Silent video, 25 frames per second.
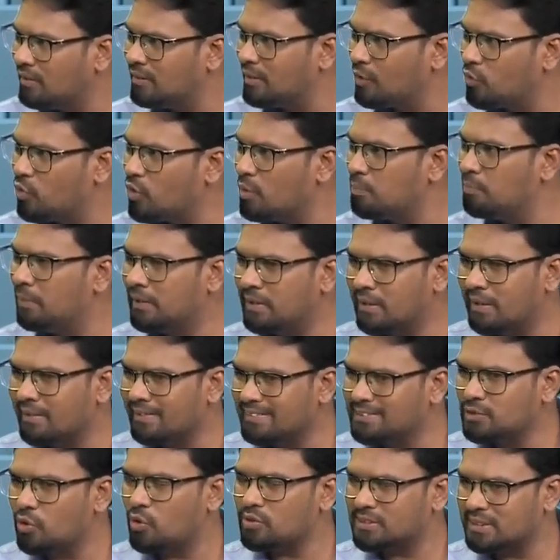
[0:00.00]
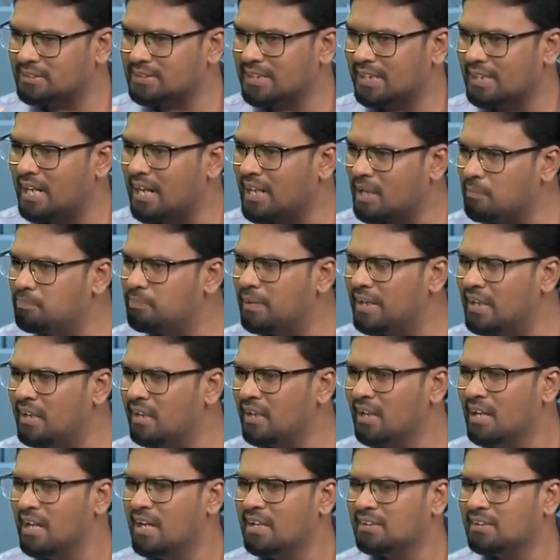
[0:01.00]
இந்த குறிப்பிட்ட ரிசோர்ஸஸை நான் எப்படி